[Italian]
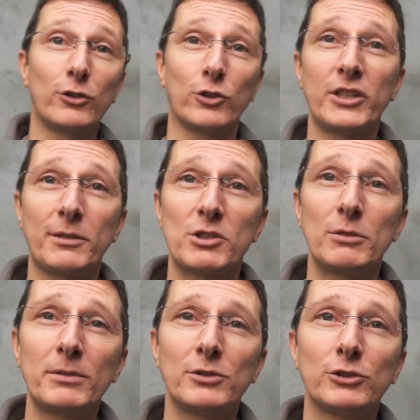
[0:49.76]
conoscete
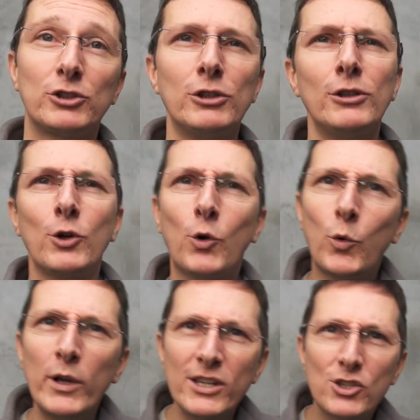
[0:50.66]
questo prodotto,
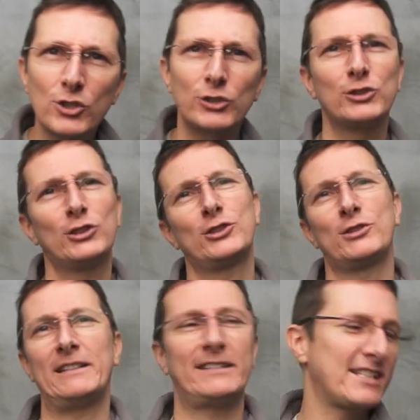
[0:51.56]
qui sotto
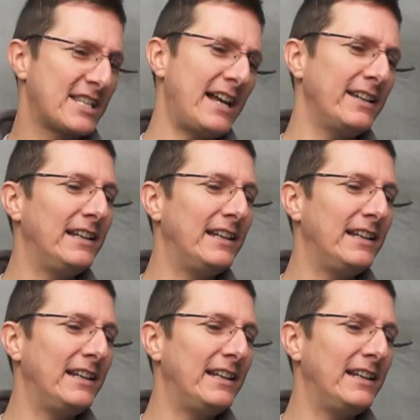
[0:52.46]
trovate già